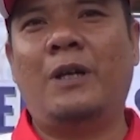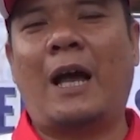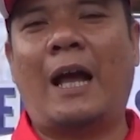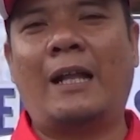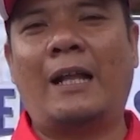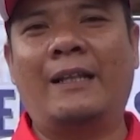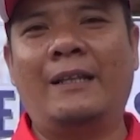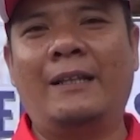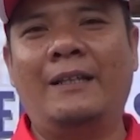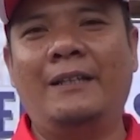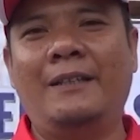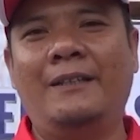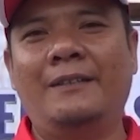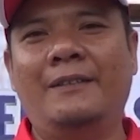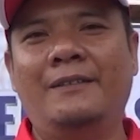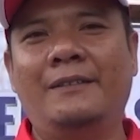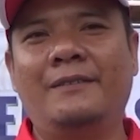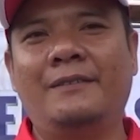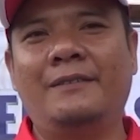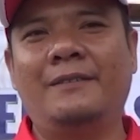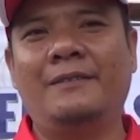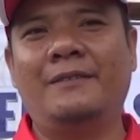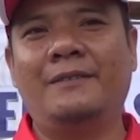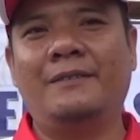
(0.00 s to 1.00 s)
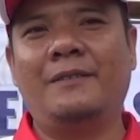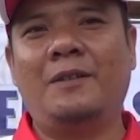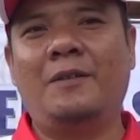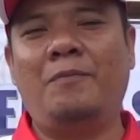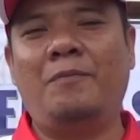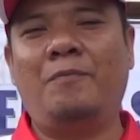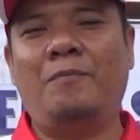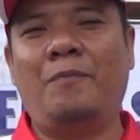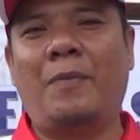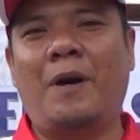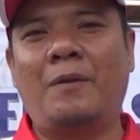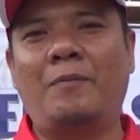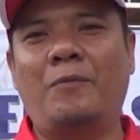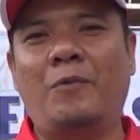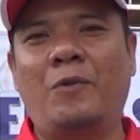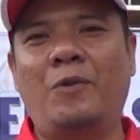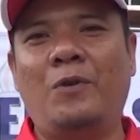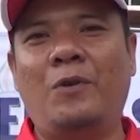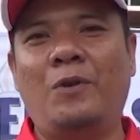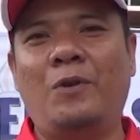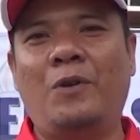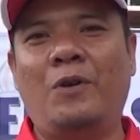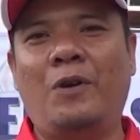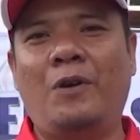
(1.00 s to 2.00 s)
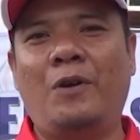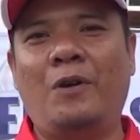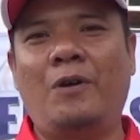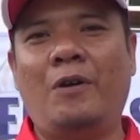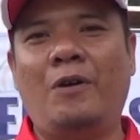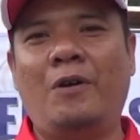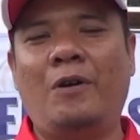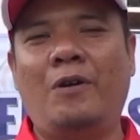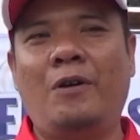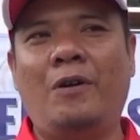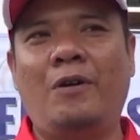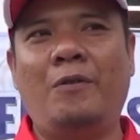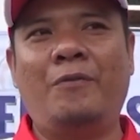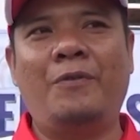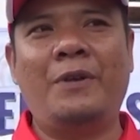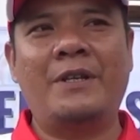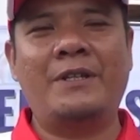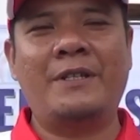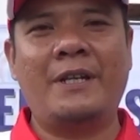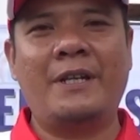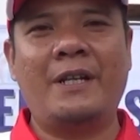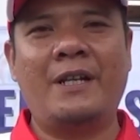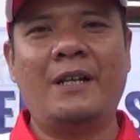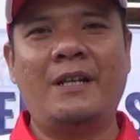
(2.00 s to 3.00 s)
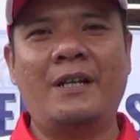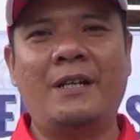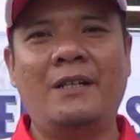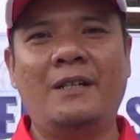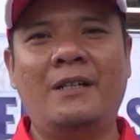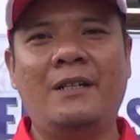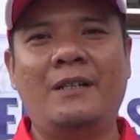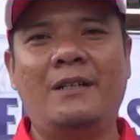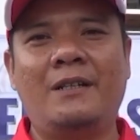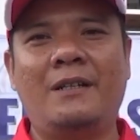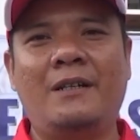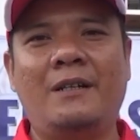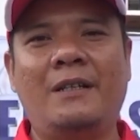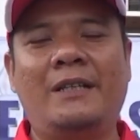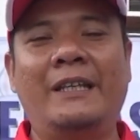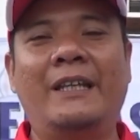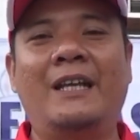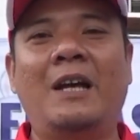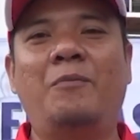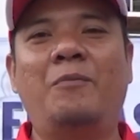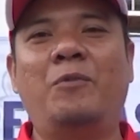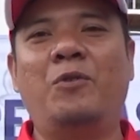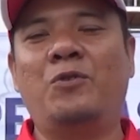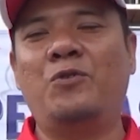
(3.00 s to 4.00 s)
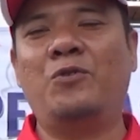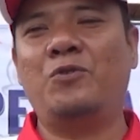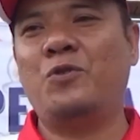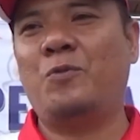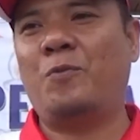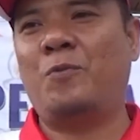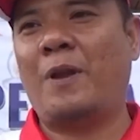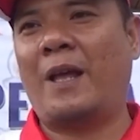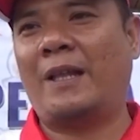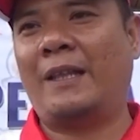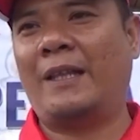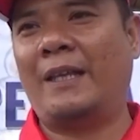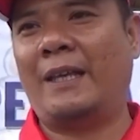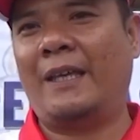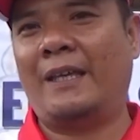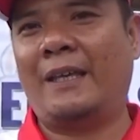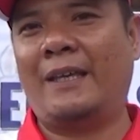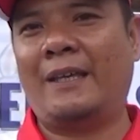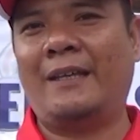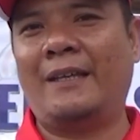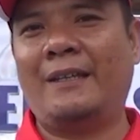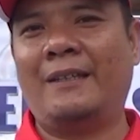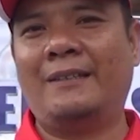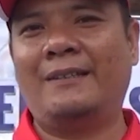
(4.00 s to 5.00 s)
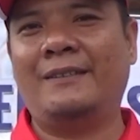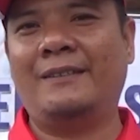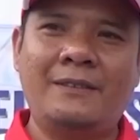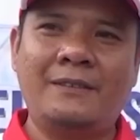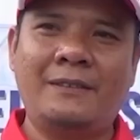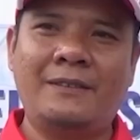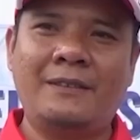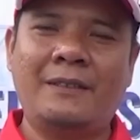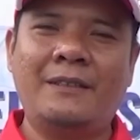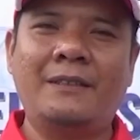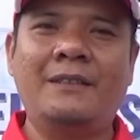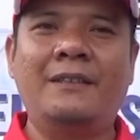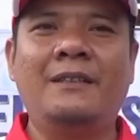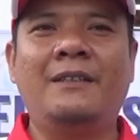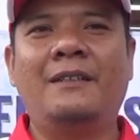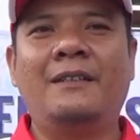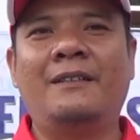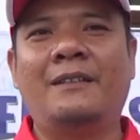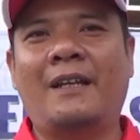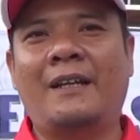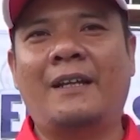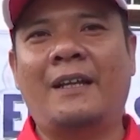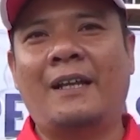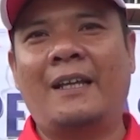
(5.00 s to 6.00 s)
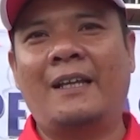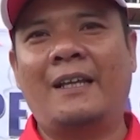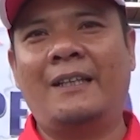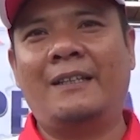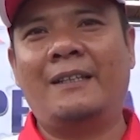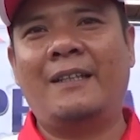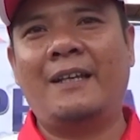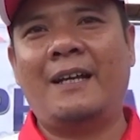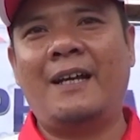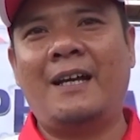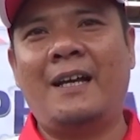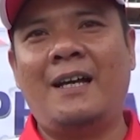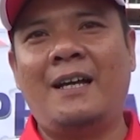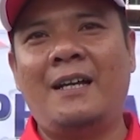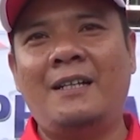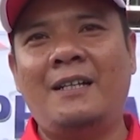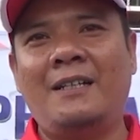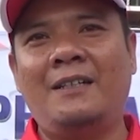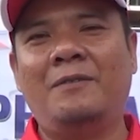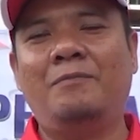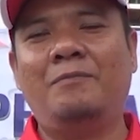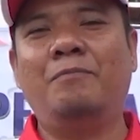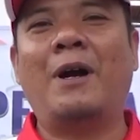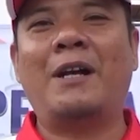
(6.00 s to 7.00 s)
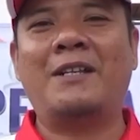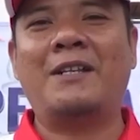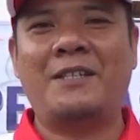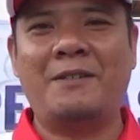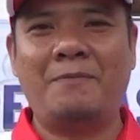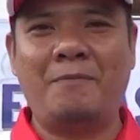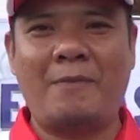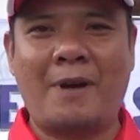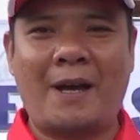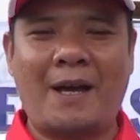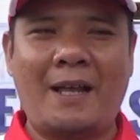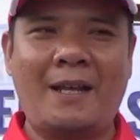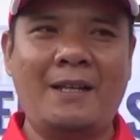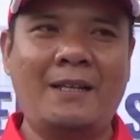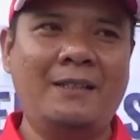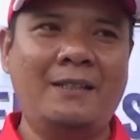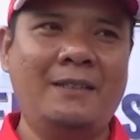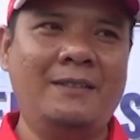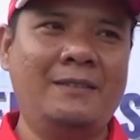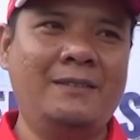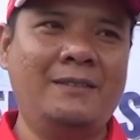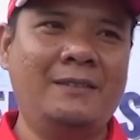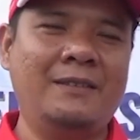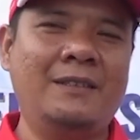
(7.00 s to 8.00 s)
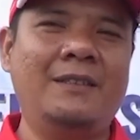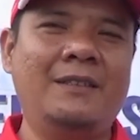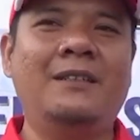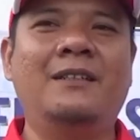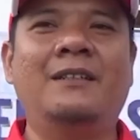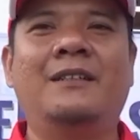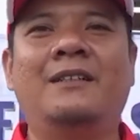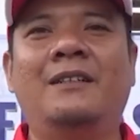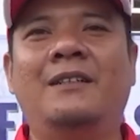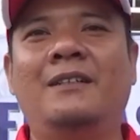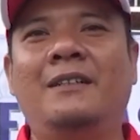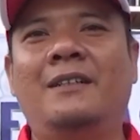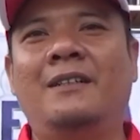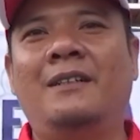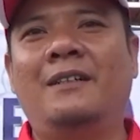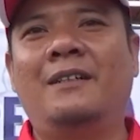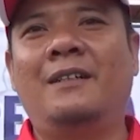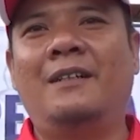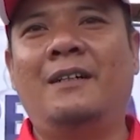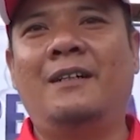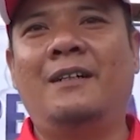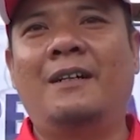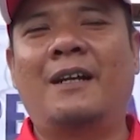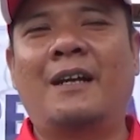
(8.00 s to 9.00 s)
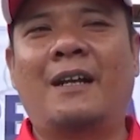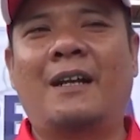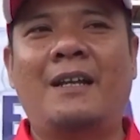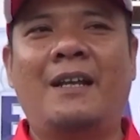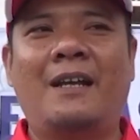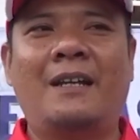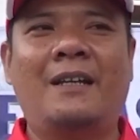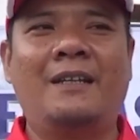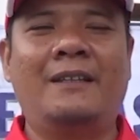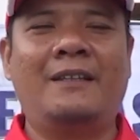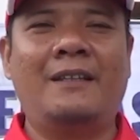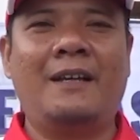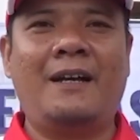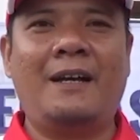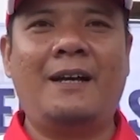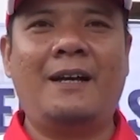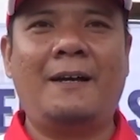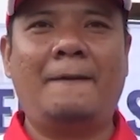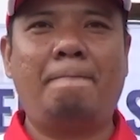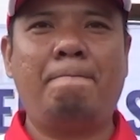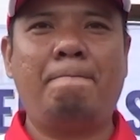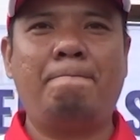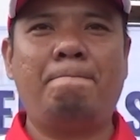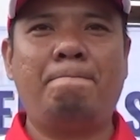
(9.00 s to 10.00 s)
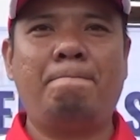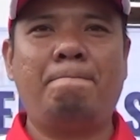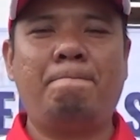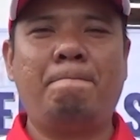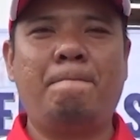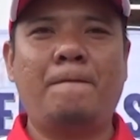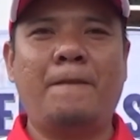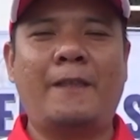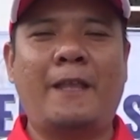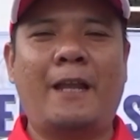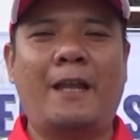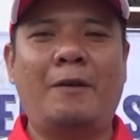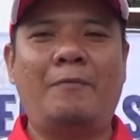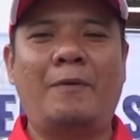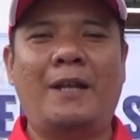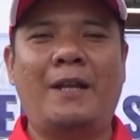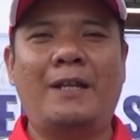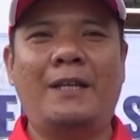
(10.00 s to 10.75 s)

atlet, 40 ofisial, 37 eh, pelatih. Target kita maksimal eh, karena kita dalam hal